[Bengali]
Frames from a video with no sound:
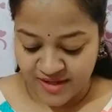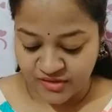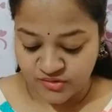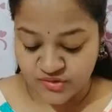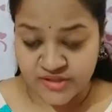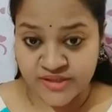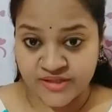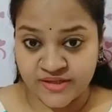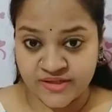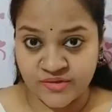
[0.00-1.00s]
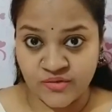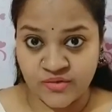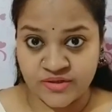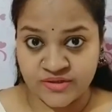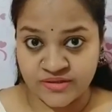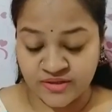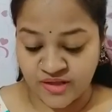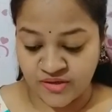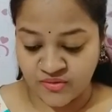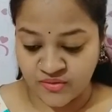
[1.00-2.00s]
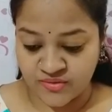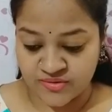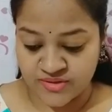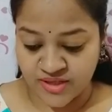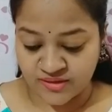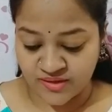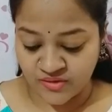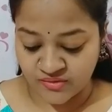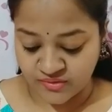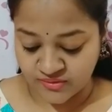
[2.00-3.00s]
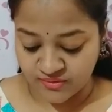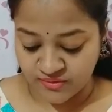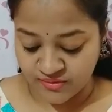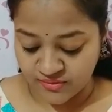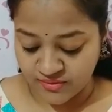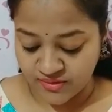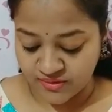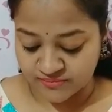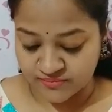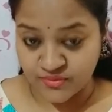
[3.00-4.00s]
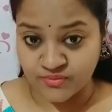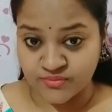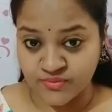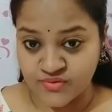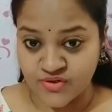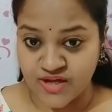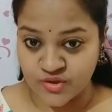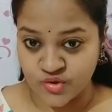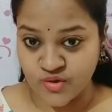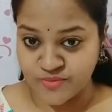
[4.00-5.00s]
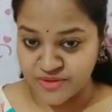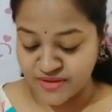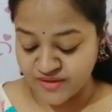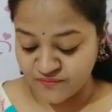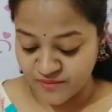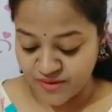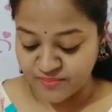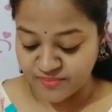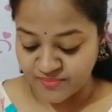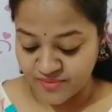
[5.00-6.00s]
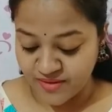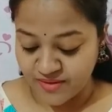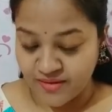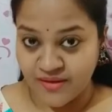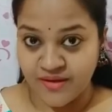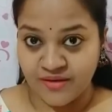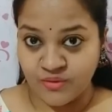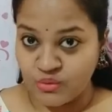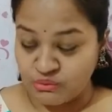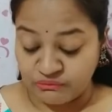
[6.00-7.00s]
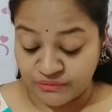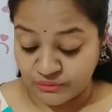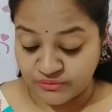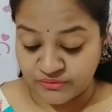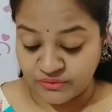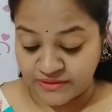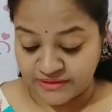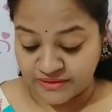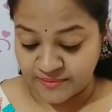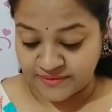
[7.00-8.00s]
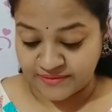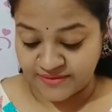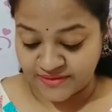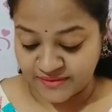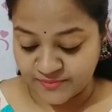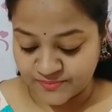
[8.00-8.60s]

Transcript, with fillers: একটু শেয়ার টেয়ার করে দিতে থাকো যাতে অন্তত দুজন আছো আমি কনফার্ম কোনো ভিউজ তো দেখতে পাচ্ছি না